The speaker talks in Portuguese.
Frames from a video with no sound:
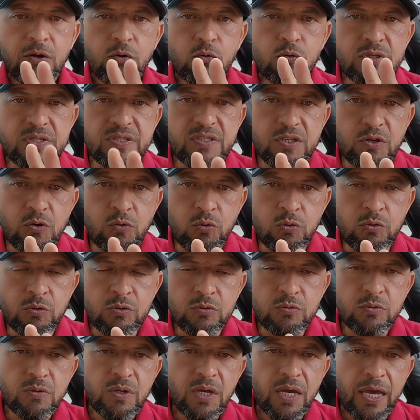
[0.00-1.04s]
O
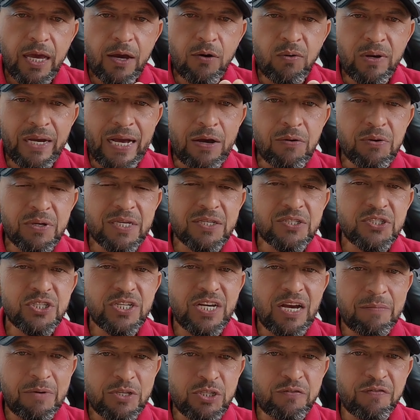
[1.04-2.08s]
segundo é um carro que
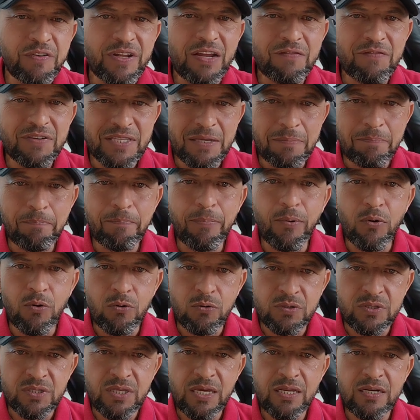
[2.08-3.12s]
antigamente eu falava até
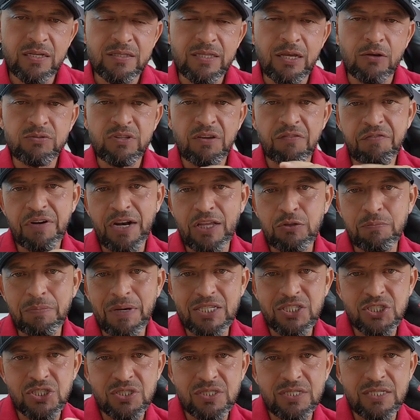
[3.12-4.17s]
pouco dele, tá? Eu tenho falado
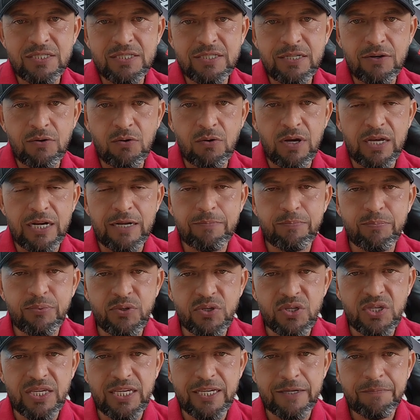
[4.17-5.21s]
bastante agora.
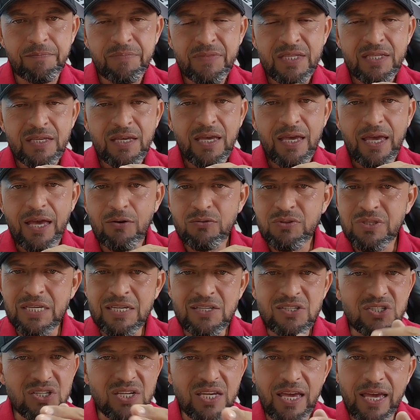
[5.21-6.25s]
Por quê? É um
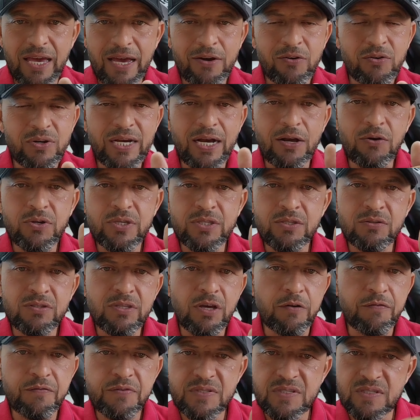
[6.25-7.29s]
tanque de guerra, é um carro que não
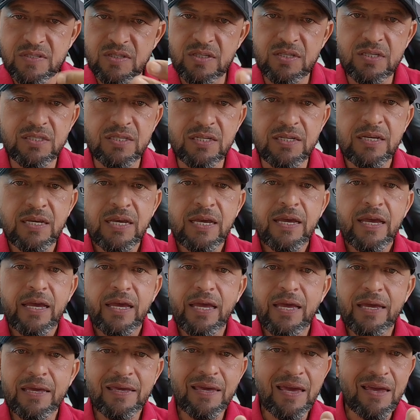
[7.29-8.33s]
dá oficina,
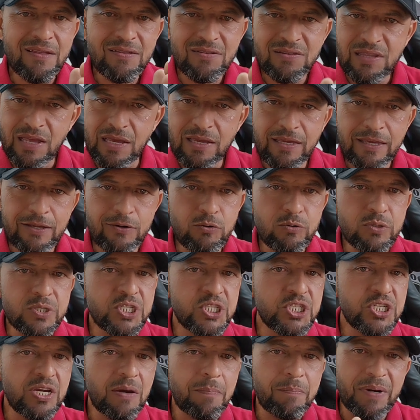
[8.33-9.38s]
é, quem tem
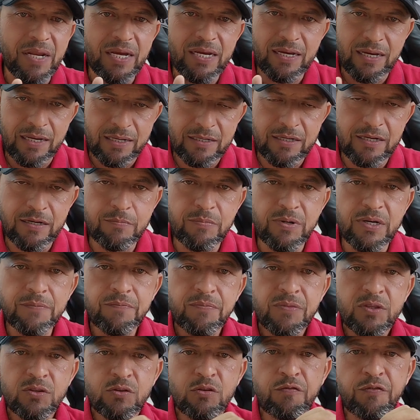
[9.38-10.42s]
elogia pra
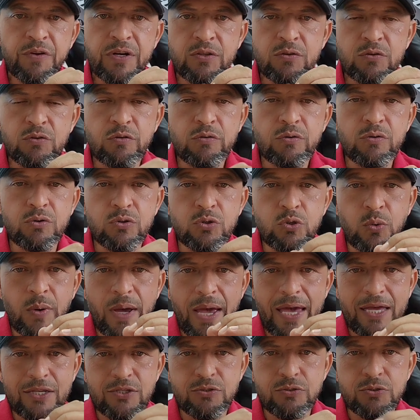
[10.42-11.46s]
caramba. Tô falando do, do
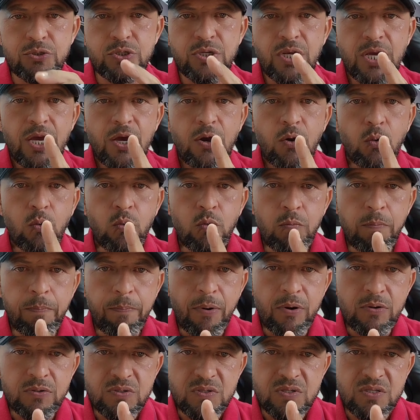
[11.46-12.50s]
Etios
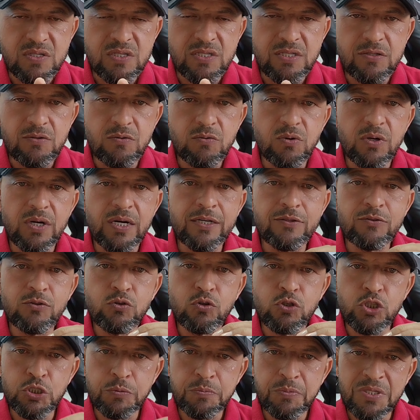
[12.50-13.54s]
1.5, ano
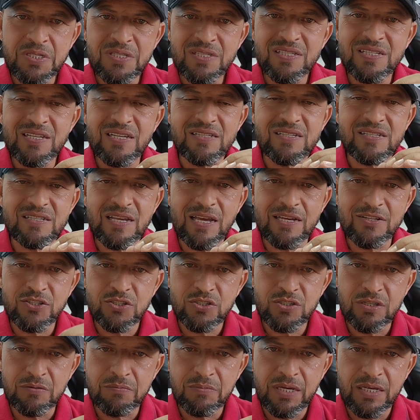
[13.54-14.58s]

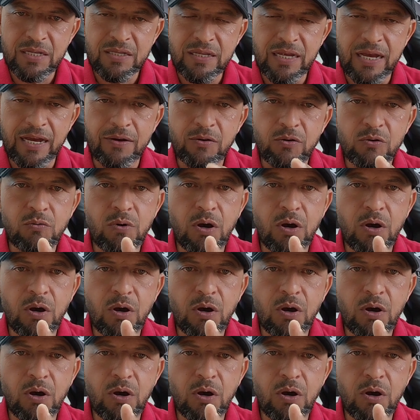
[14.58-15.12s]
2017 também, tá?